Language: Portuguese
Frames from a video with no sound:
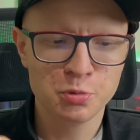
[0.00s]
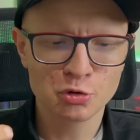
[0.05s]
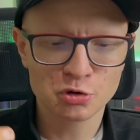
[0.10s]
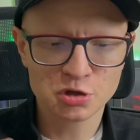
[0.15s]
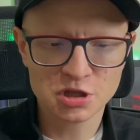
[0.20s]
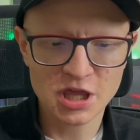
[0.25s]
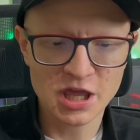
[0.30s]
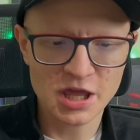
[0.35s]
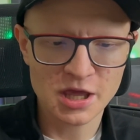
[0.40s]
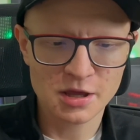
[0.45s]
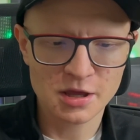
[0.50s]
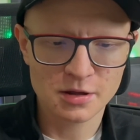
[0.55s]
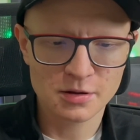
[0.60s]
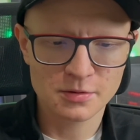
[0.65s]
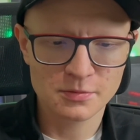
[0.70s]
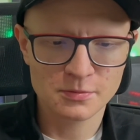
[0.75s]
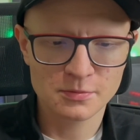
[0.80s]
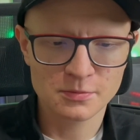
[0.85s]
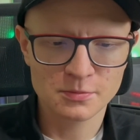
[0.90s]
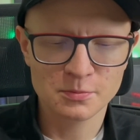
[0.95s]
Por quê?
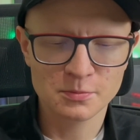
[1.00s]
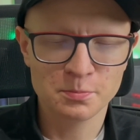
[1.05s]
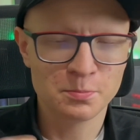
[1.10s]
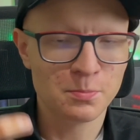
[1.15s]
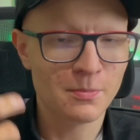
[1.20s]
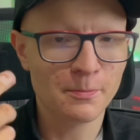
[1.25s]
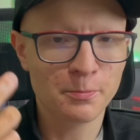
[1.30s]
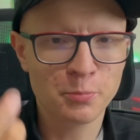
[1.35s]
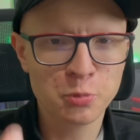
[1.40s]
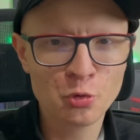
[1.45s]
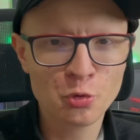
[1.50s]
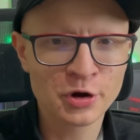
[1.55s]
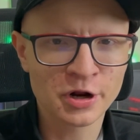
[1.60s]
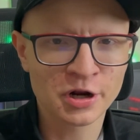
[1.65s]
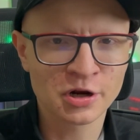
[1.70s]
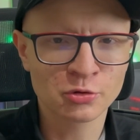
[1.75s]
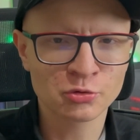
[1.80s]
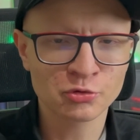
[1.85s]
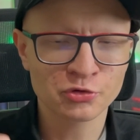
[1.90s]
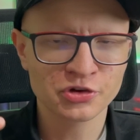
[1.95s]
Hum,
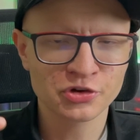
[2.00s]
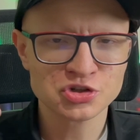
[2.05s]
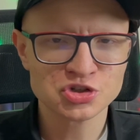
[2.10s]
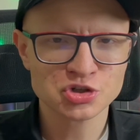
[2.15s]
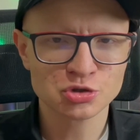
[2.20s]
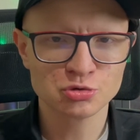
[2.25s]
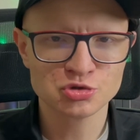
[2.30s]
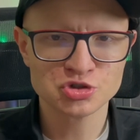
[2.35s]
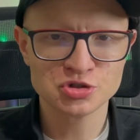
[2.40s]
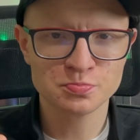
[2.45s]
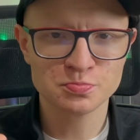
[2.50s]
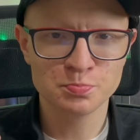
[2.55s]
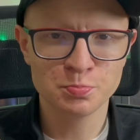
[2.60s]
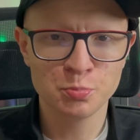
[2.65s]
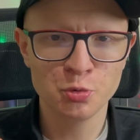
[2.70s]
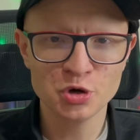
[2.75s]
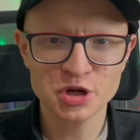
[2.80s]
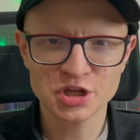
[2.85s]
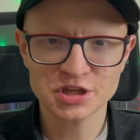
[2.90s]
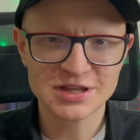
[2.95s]
pura não no sentido de
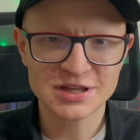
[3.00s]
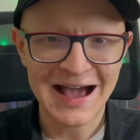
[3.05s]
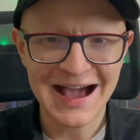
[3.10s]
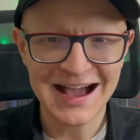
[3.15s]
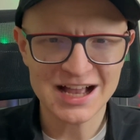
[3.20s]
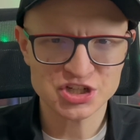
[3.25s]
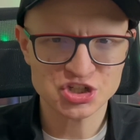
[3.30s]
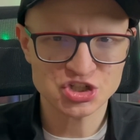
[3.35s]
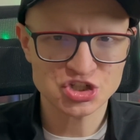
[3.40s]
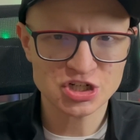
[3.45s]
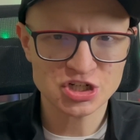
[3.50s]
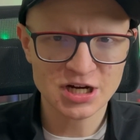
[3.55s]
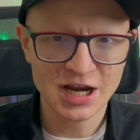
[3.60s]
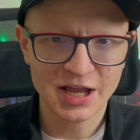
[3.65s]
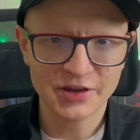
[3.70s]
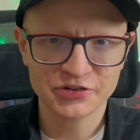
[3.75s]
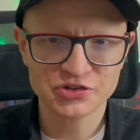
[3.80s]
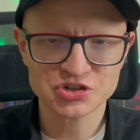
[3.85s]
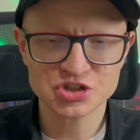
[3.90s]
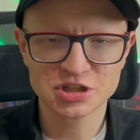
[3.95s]
puridade, de
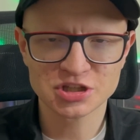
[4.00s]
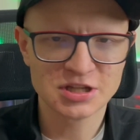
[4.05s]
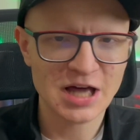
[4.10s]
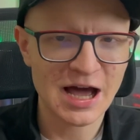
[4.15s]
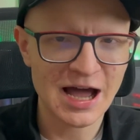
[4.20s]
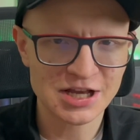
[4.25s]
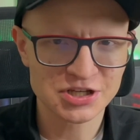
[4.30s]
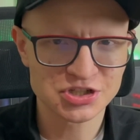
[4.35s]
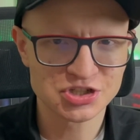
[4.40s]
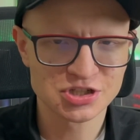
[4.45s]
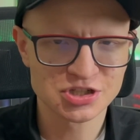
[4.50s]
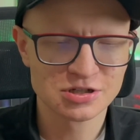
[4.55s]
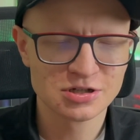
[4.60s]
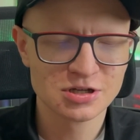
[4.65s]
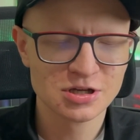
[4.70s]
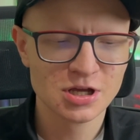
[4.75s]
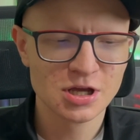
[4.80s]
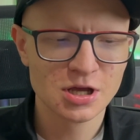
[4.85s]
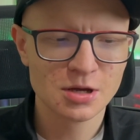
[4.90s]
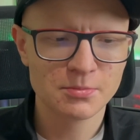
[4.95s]
castidade,
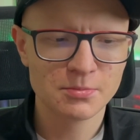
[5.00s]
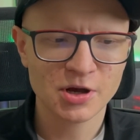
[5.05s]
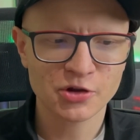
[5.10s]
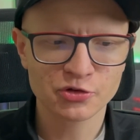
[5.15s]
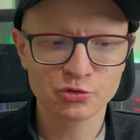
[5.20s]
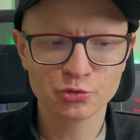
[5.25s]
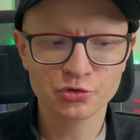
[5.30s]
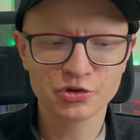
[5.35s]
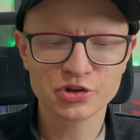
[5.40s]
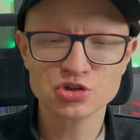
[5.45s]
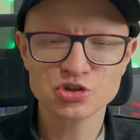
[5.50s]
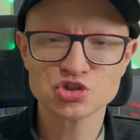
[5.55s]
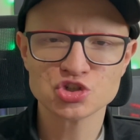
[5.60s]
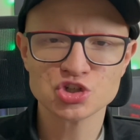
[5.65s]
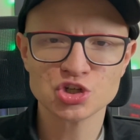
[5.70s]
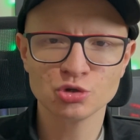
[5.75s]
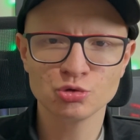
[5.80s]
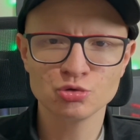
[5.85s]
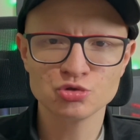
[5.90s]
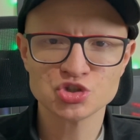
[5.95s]
mas no
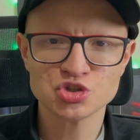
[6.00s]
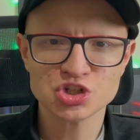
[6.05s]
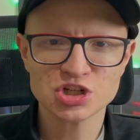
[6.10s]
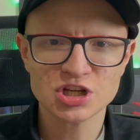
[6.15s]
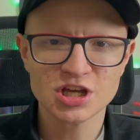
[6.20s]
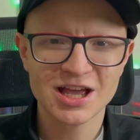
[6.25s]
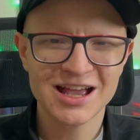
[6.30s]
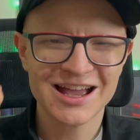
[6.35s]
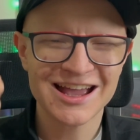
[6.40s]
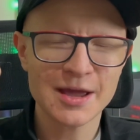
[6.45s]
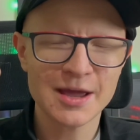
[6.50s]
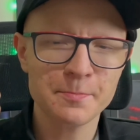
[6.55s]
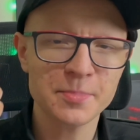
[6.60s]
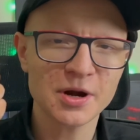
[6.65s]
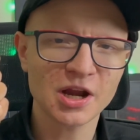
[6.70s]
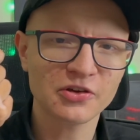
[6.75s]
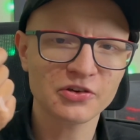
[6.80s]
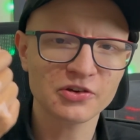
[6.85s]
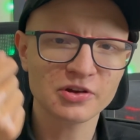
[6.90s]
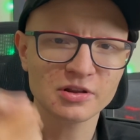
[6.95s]
sentido de
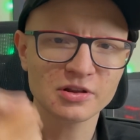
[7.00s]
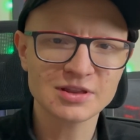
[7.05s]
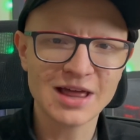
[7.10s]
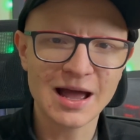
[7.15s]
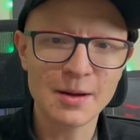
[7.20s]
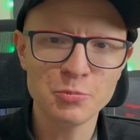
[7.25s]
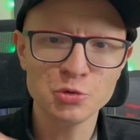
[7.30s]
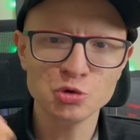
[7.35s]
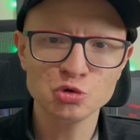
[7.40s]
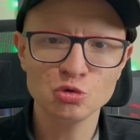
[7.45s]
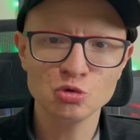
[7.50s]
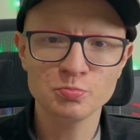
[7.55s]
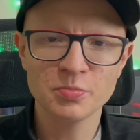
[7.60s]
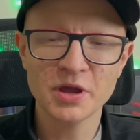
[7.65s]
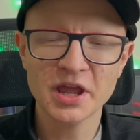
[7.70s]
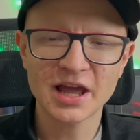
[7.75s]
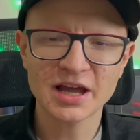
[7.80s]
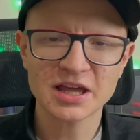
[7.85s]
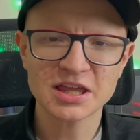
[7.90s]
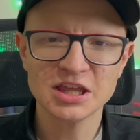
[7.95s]
representar muito
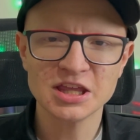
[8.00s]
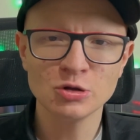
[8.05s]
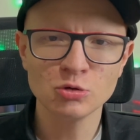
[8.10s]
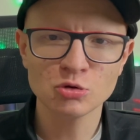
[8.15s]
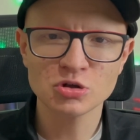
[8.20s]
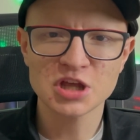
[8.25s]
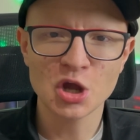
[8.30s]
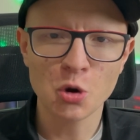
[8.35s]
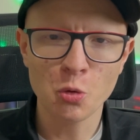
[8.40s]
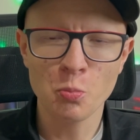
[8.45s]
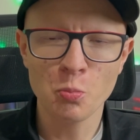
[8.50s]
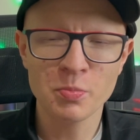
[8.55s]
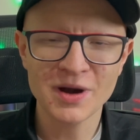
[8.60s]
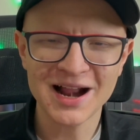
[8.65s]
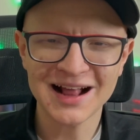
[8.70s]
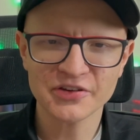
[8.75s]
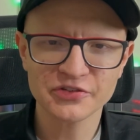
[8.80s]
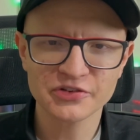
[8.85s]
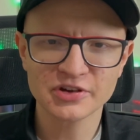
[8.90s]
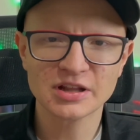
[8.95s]
bem aquilo que é um
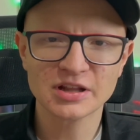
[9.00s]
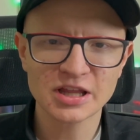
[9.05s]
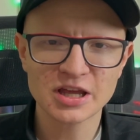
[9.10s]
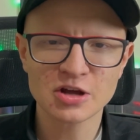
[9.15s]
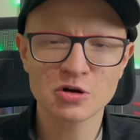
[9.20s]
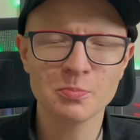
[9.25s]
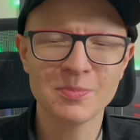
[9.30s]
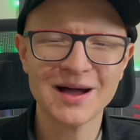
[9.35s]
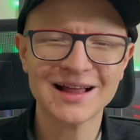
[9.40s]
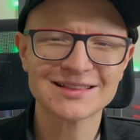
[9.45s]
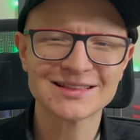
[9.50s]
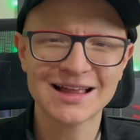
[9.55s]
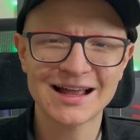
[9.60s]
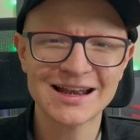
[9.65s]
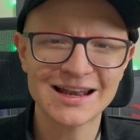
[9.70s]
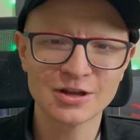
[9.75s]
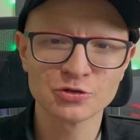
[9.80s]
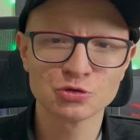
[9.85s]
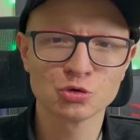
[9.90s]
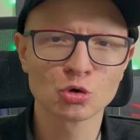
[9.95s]
brasileiro
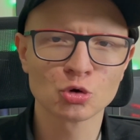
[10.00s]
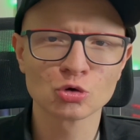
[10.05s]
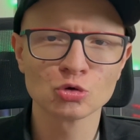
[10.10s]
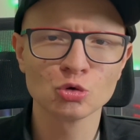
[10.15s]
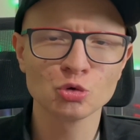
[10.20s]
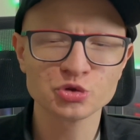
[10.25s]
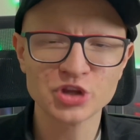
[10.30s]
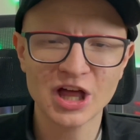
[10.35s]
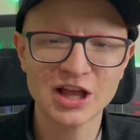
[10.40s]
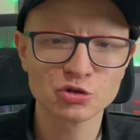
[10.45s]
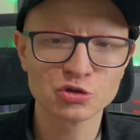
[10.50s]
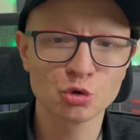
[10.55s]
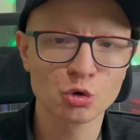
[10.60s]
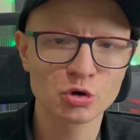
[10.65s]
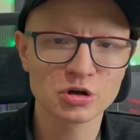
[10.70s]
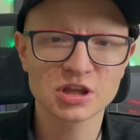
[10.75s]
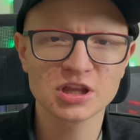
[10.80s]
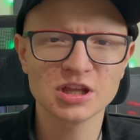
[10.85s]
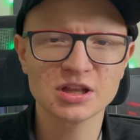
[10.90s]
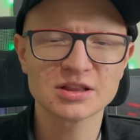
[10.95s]
batalhador,
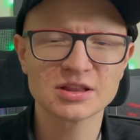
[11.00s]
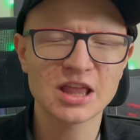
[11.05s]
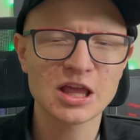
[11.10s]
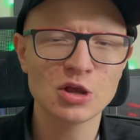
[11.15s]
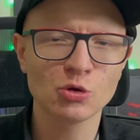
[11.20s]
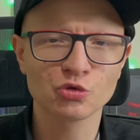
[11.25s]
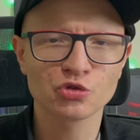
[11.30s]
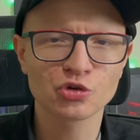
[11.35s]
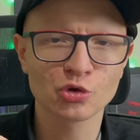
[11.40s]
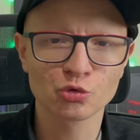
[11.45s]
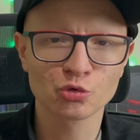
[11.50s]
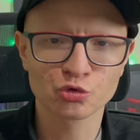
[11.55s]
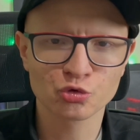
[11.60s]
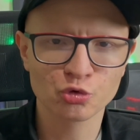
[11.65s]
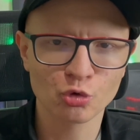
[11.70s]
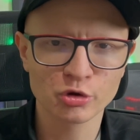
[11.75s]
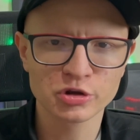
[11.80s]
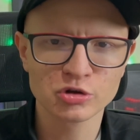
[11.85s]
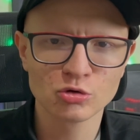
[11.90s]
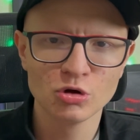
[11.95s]
lutador que tem o seu
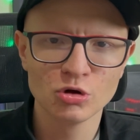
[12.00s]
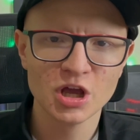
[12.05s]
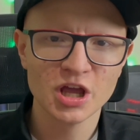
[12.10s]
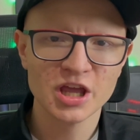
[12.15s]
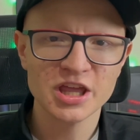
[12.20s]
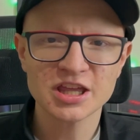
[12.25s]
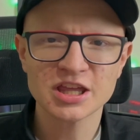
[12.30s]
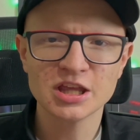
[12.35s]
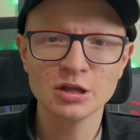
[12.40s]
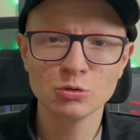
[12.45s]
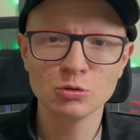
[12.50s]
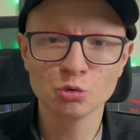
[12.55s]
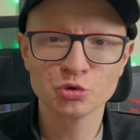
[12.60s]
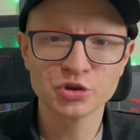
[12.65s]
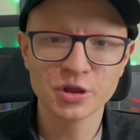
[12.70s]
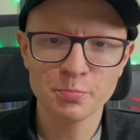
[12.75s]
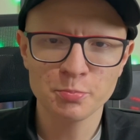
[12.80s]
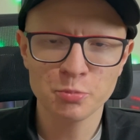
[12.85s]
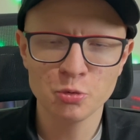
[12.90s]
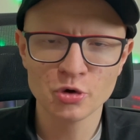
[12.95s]
sonho e que
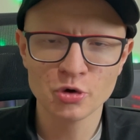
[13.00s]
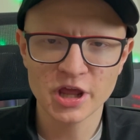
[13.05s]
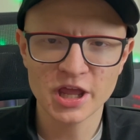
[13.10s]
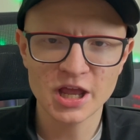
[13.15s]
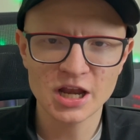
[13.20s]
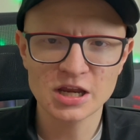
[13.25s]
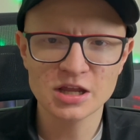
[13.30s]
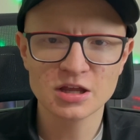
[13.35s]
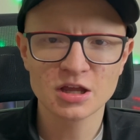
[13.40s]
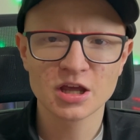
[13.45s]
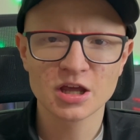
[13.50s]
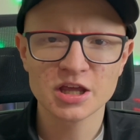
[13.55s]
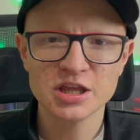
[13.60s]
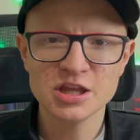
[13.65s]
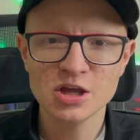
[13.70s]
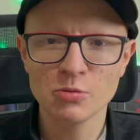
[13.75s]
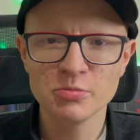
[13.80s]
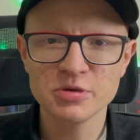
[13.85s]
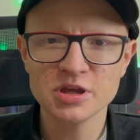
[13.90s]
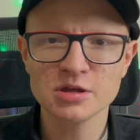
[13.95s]
luta por ele,
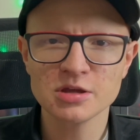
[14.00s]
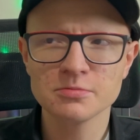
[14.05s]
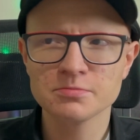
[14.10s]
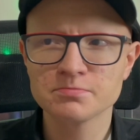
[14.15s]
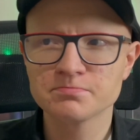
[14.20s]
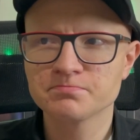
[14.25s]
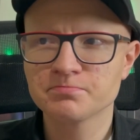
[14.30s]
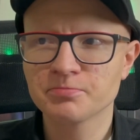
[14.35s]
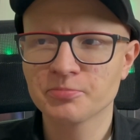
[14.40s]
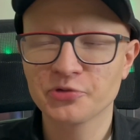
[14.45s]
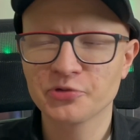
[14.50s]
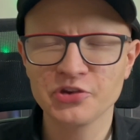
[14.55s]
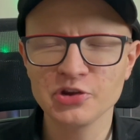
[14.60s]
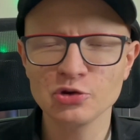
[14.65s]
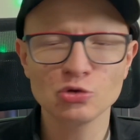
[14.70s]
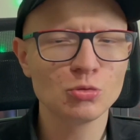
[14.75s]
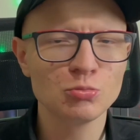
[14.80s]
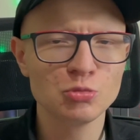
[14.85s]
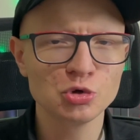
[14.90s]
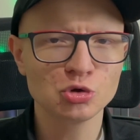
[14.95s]
e eu me
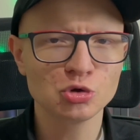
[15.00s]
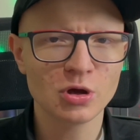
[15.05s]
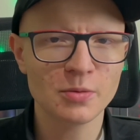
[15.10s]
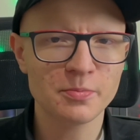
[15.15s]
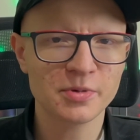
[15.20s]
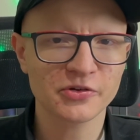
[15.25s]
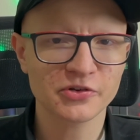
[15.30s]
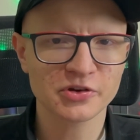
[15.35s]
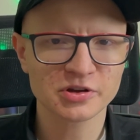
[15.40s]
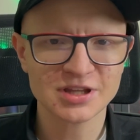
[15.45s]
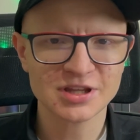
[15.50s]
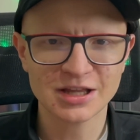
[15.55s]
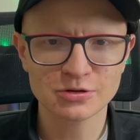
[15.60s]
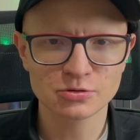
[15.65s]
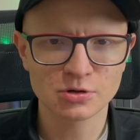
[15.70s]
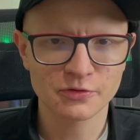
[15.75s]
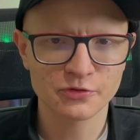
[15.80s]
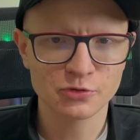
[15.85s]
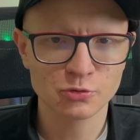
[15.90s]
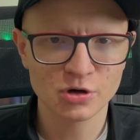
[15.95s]
sinto muito
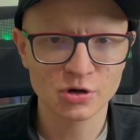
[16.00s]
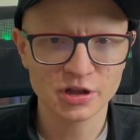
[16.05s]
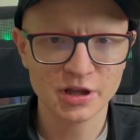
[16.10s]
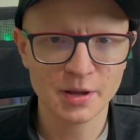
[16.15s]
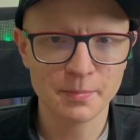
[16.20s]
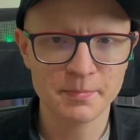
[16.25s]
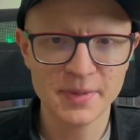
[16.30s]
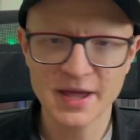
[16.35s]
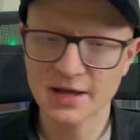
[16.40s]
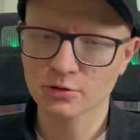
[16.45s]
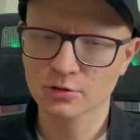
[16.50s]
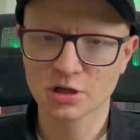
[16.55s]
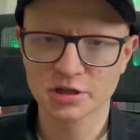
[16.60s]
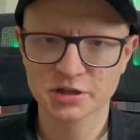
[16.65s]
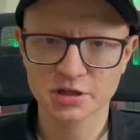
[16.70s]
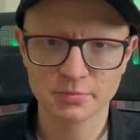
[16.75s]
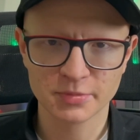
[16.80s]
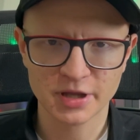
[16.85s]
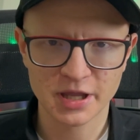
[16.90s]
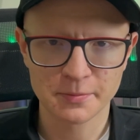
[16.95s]
representado na figura da
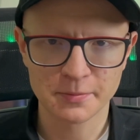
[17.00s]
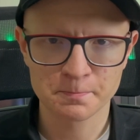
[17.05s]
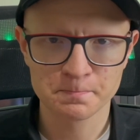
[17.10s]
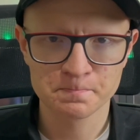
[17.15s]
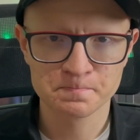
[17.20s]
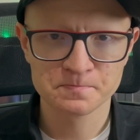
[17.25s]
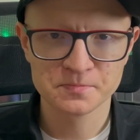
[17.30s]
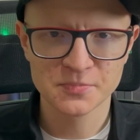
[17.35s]
Pérola também.